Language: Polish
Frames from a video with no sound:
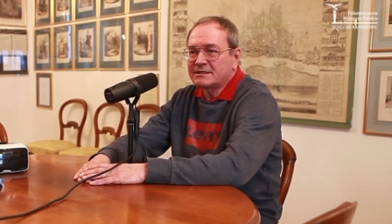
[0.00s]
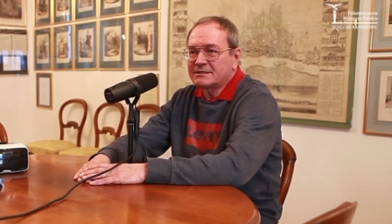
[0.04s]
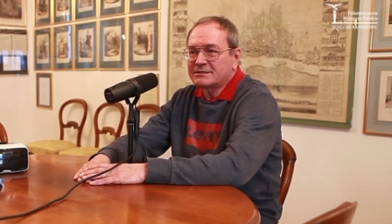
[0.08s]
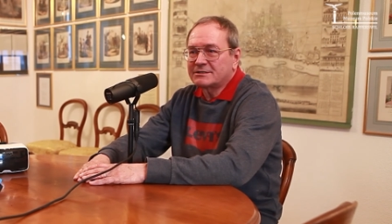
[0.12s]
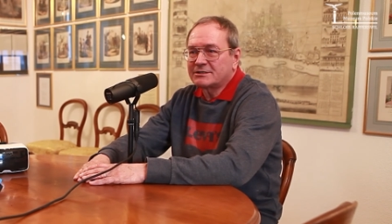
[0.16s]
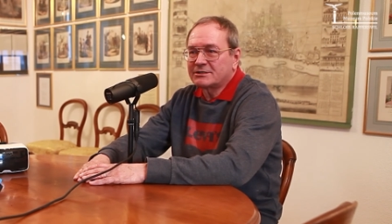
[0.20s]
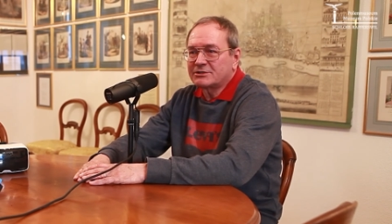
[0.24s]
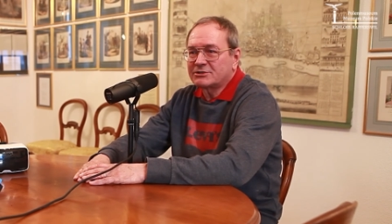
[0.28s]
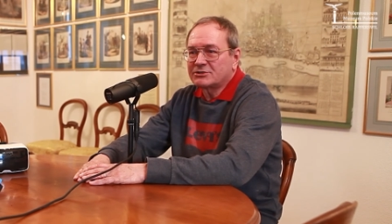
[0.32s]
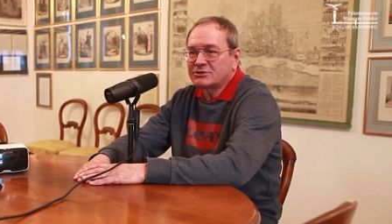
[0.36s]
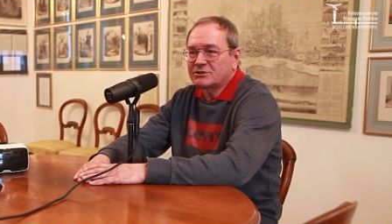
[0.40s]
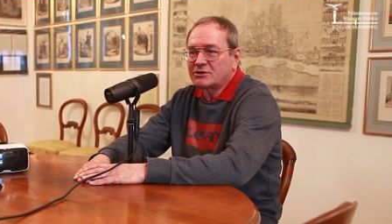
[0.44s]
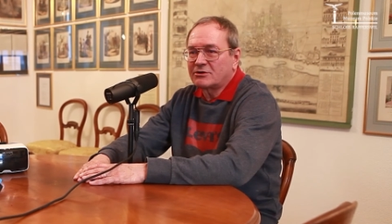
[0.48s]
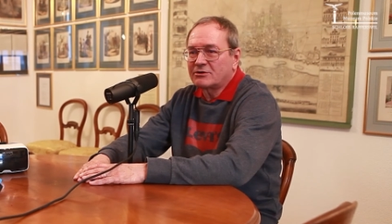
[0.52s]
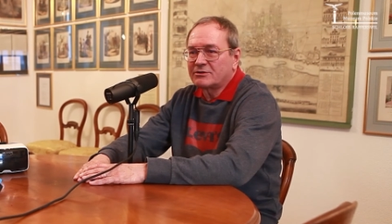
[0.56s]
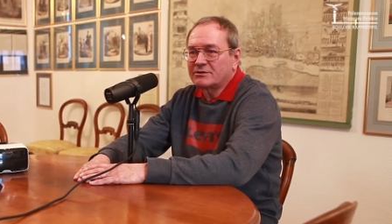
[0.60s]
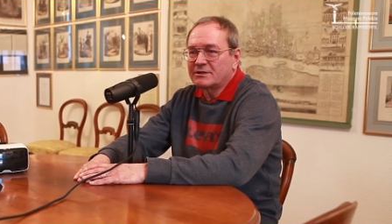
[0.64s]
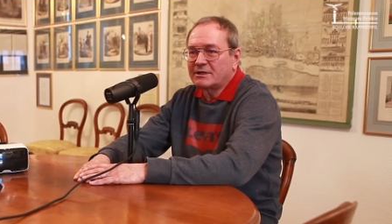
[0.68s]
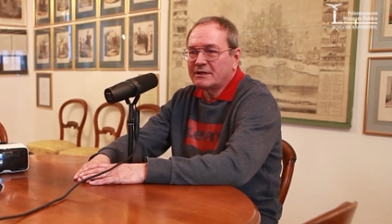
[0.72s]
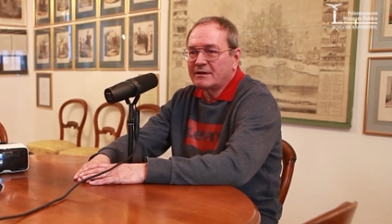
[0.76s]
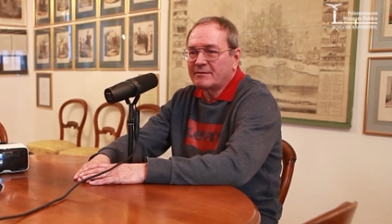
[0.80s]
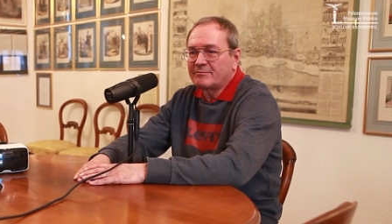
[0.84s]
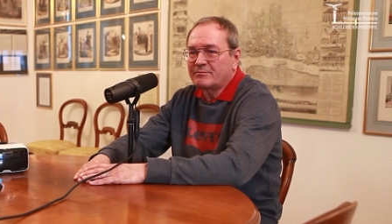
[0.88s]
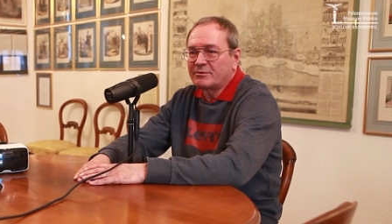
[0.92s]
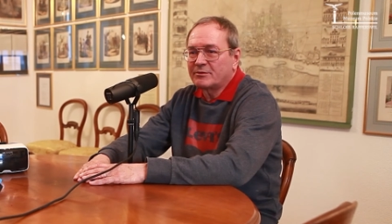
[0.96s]
że
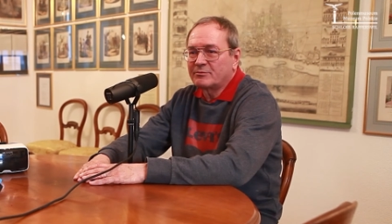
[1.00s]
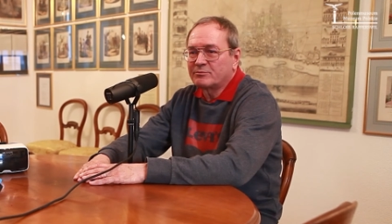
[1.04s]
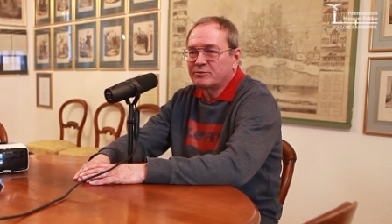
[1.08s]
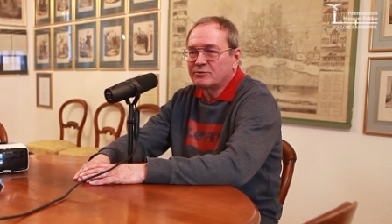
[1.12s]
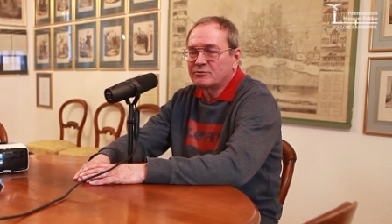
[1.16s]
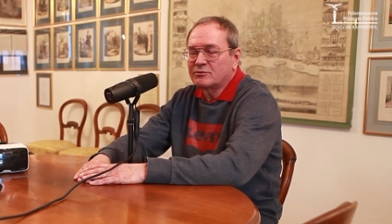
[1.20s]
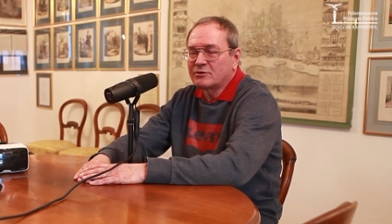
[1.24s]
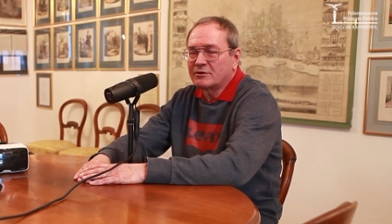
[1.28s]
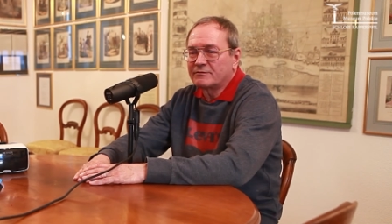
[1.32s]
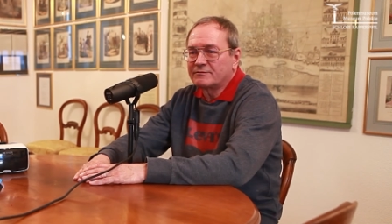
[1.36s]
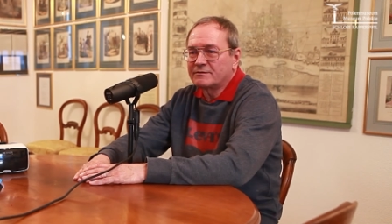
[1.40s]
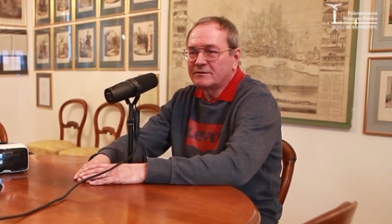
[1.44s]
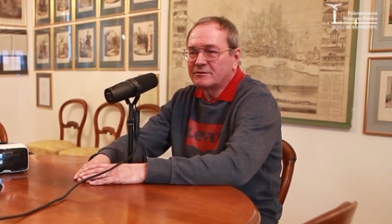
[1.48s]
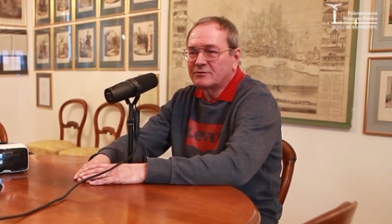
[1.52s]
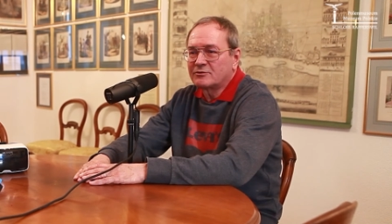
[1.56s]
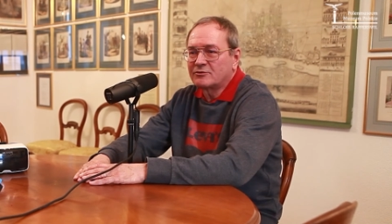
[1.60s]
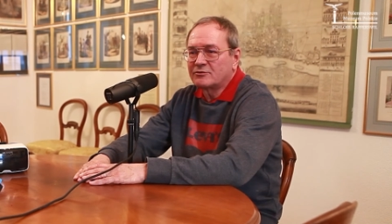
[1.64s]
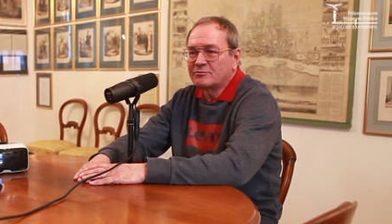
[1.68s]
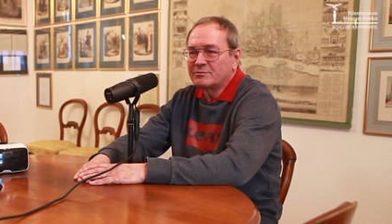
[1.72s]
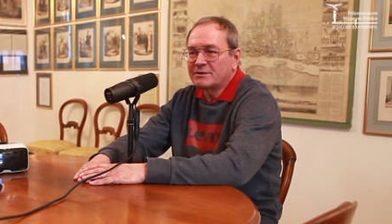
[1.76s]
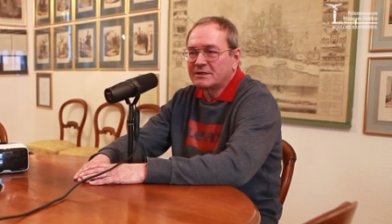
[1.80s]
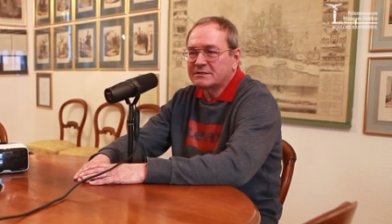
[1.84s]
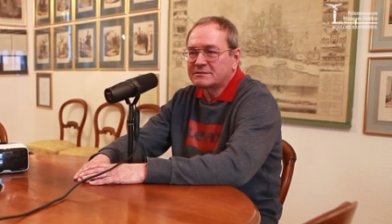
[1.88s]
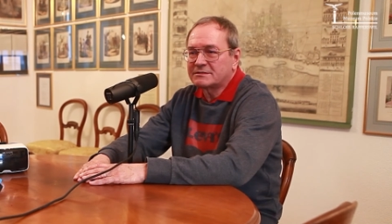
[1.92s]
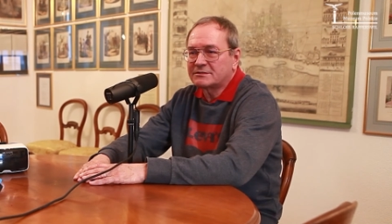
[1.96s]
żona po pułkowniku
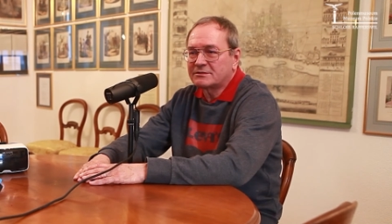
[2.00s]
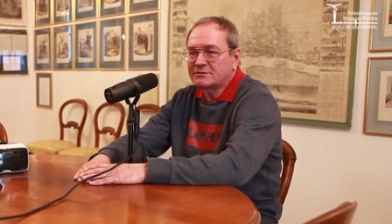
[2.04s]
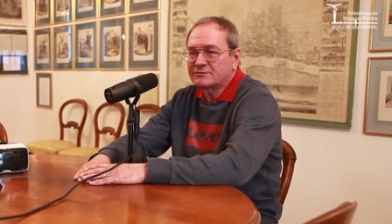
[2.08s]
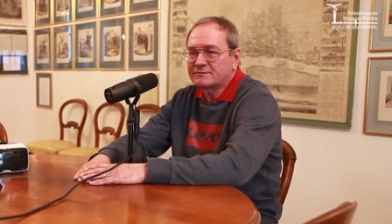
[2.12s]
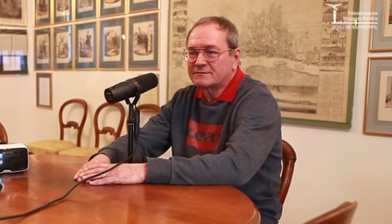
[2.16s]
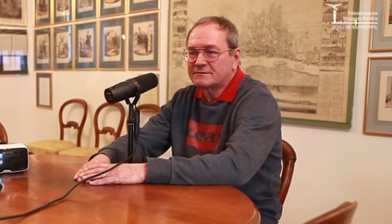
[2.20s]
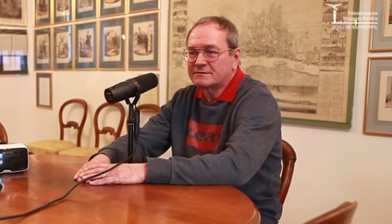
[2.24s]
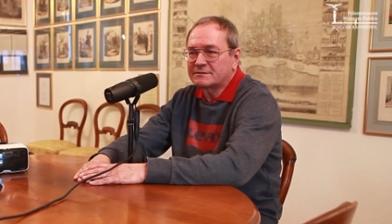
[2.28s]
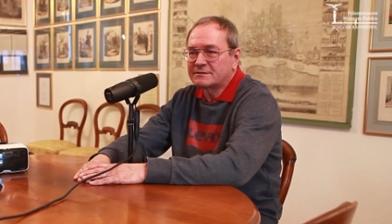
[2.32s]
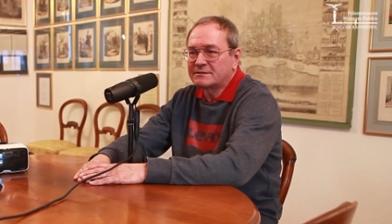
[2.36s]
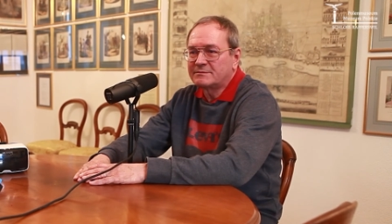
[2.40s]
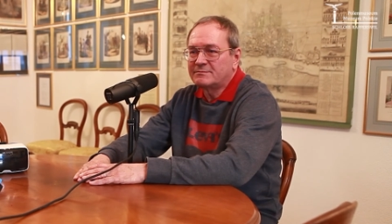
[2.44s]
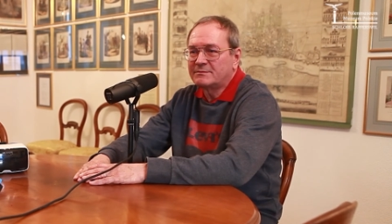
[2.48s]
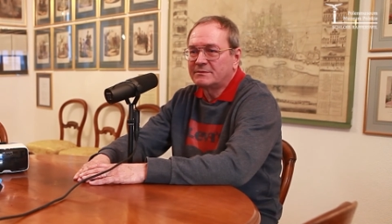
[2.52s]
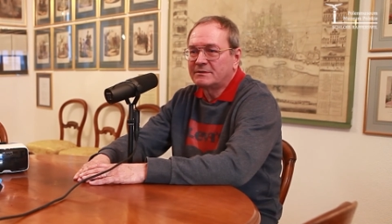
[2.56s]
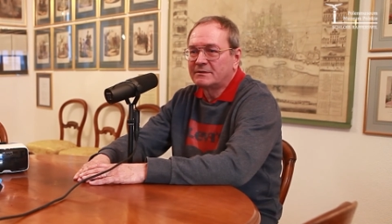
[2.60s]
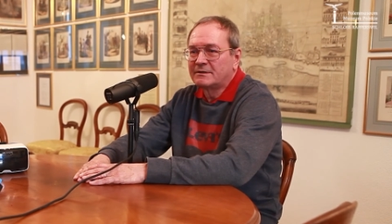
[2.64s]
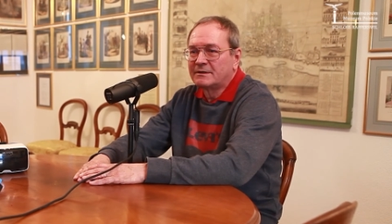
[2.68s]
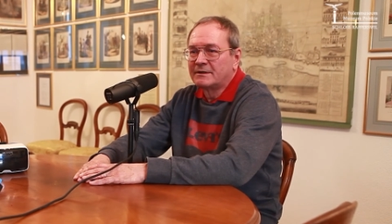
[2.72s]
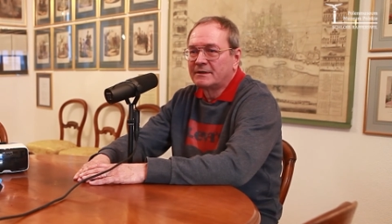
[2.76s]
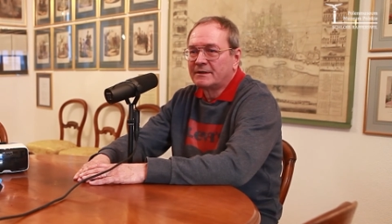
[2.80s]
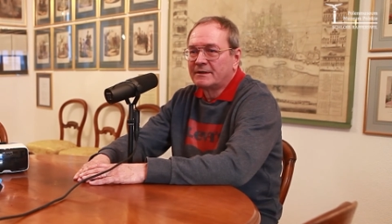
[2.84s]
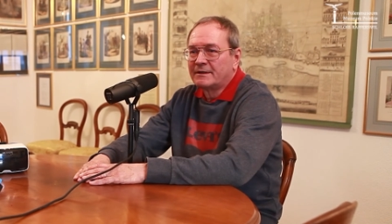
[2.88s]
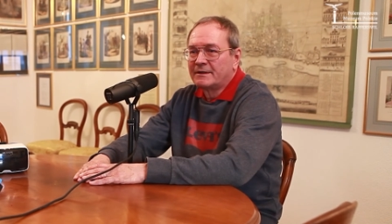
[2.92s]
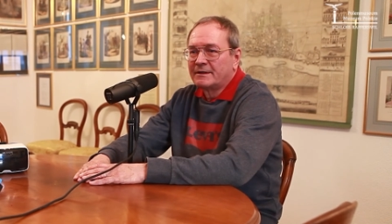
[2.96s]
miastowskim,
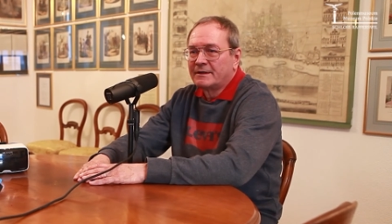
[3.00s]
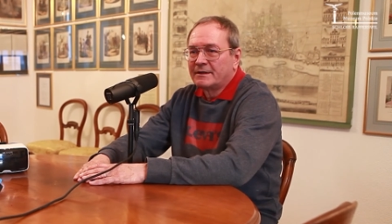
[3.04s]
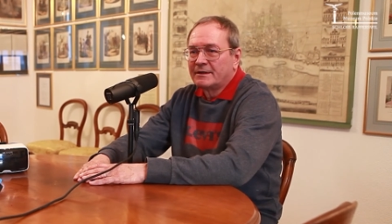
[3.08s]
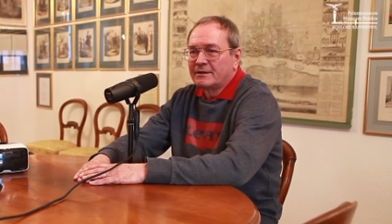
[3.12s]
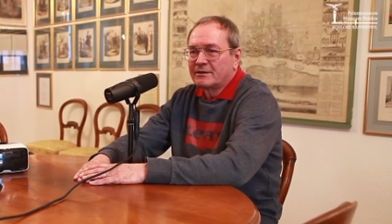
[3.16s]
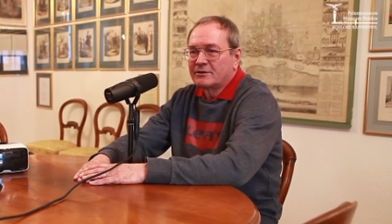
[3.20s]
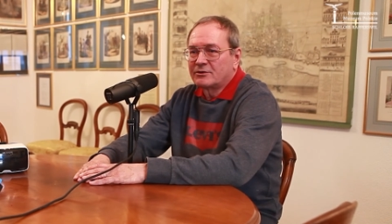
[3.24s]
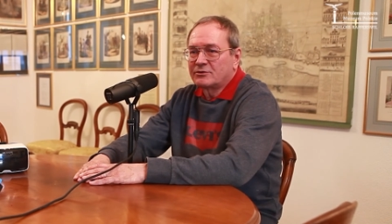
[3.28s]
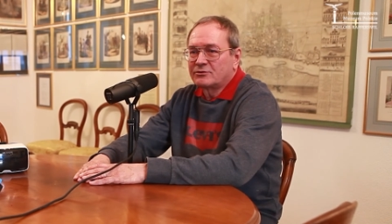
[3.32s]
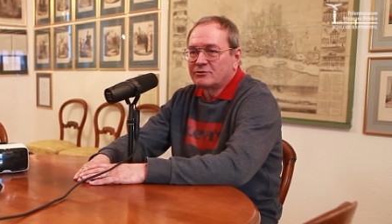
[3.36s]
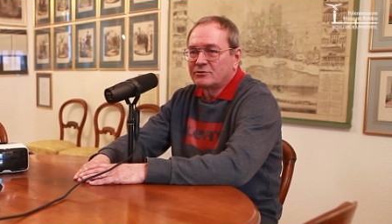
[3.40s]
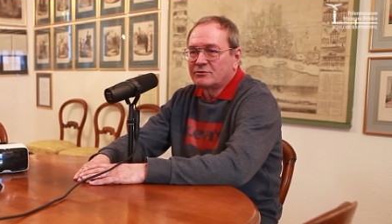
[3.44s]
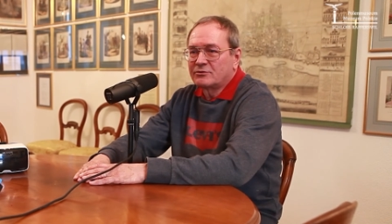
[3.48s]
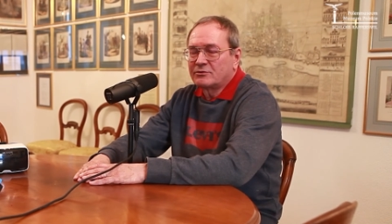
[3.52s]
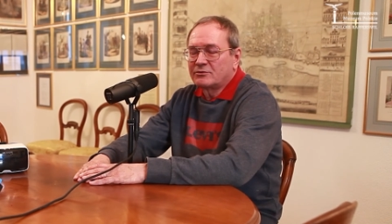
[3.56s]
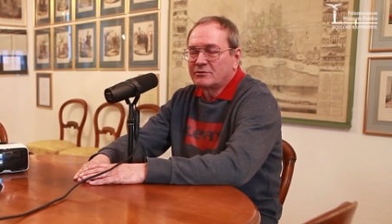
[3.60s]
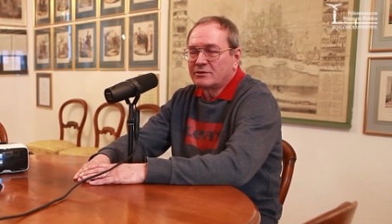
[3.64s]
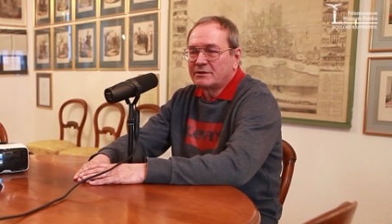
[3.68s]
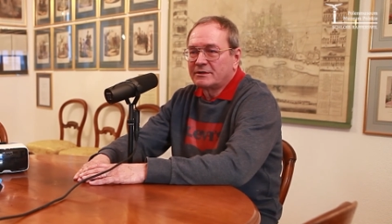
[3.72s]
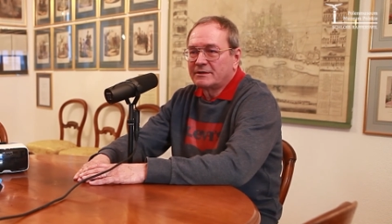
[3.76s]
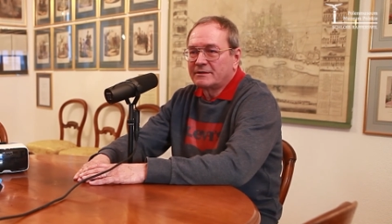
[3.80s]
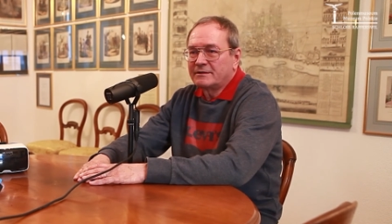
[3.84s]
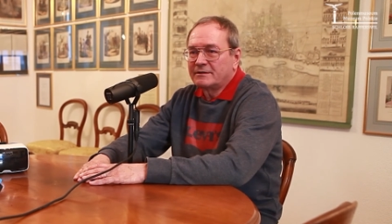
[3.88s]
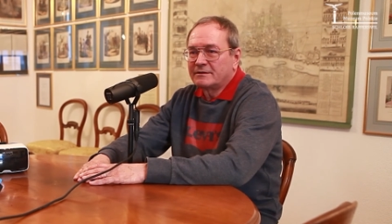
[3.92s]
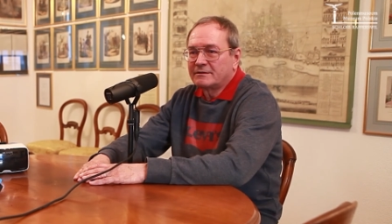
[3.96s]

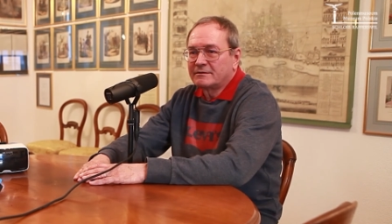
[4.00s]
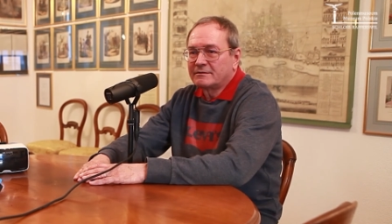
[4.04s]
który y,